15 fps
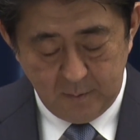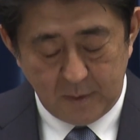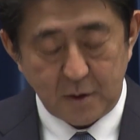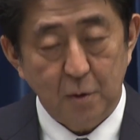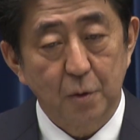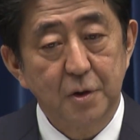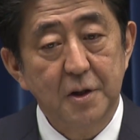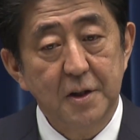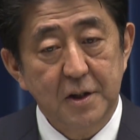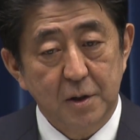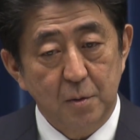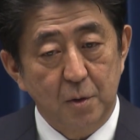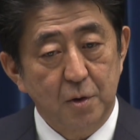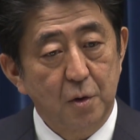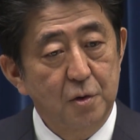その事実
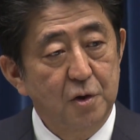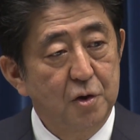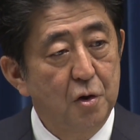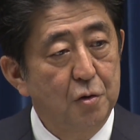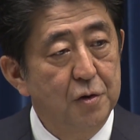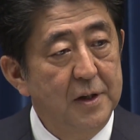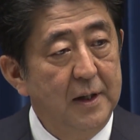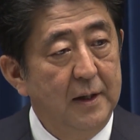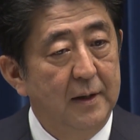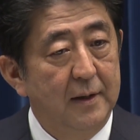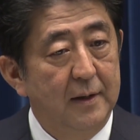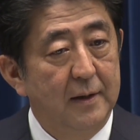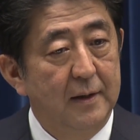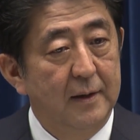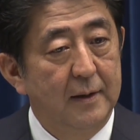を率直に
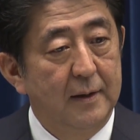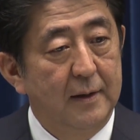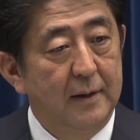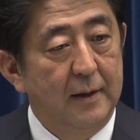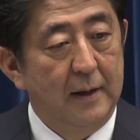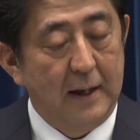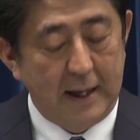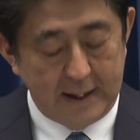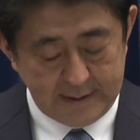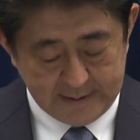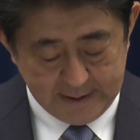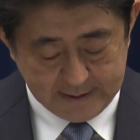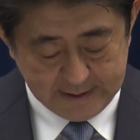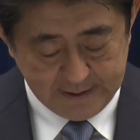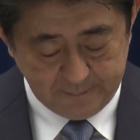反
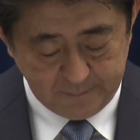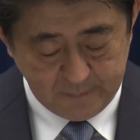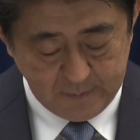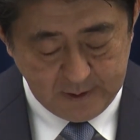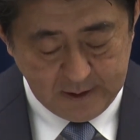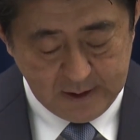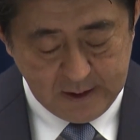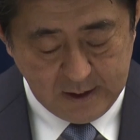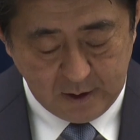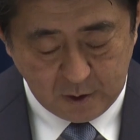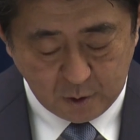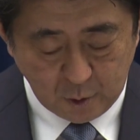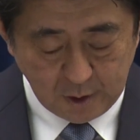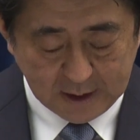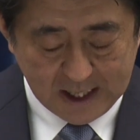省し、
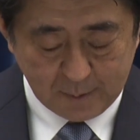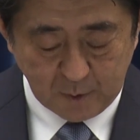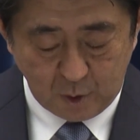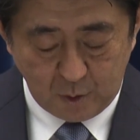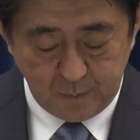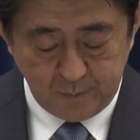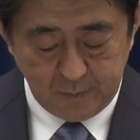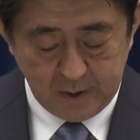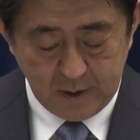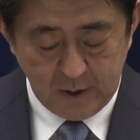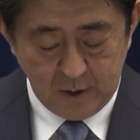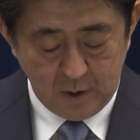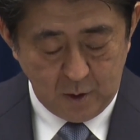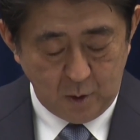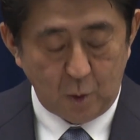これからも
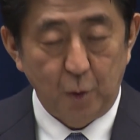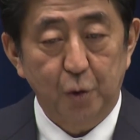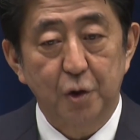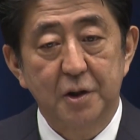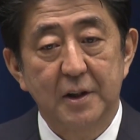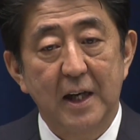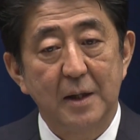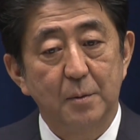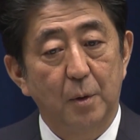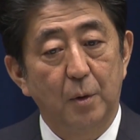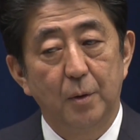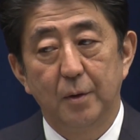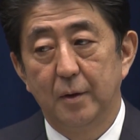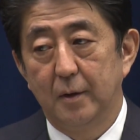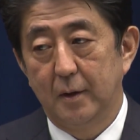法の支配を
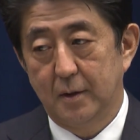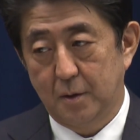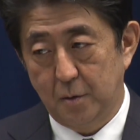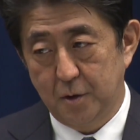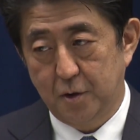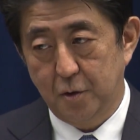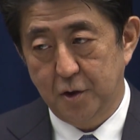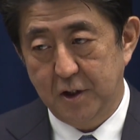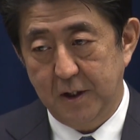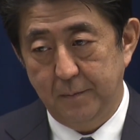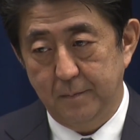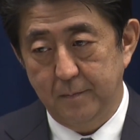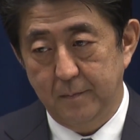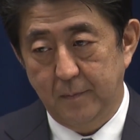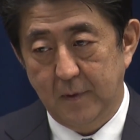尊重し、
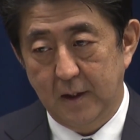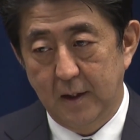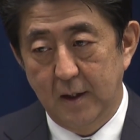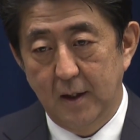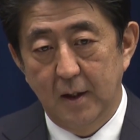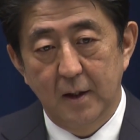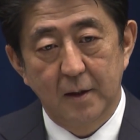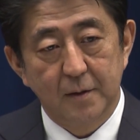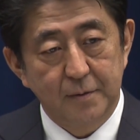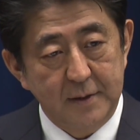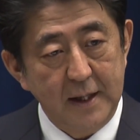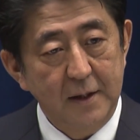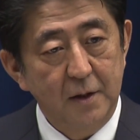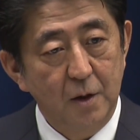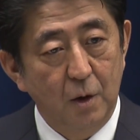
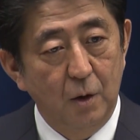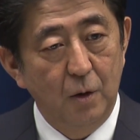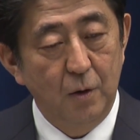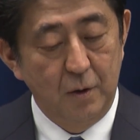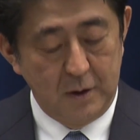戦の